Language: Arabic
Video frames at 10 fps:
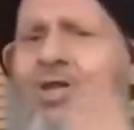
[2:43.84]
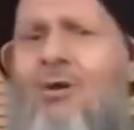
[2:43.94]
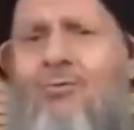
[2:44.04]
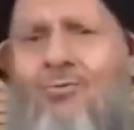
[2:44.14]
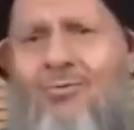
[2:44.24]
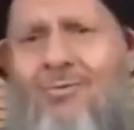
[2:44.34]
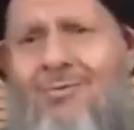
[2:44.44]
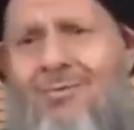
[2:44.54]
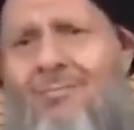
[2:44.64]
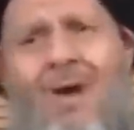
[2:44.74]
منشأه
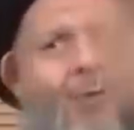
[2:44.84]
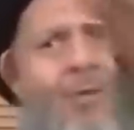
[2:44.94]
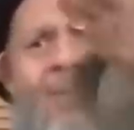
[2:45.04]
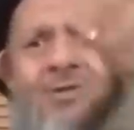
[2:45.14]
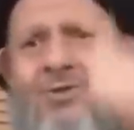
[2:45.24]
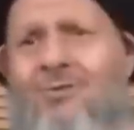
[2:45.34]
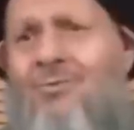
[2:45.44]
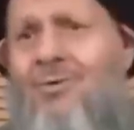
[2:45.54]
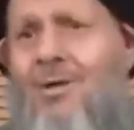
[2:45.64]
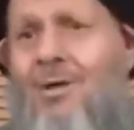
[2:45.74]
ما هو منشأه
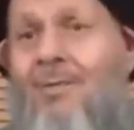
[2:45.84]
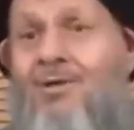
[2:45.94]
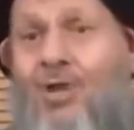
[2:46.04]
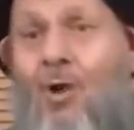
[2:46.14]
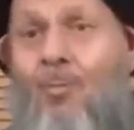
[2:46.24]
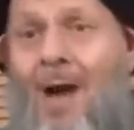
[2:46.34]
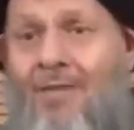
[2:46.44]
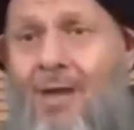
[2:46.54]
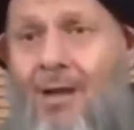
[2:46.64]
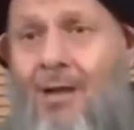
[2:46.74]
منشأه
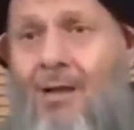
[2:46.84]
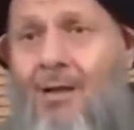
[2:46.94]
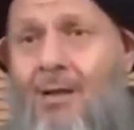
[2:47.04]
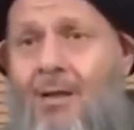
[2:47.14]
ماذا؟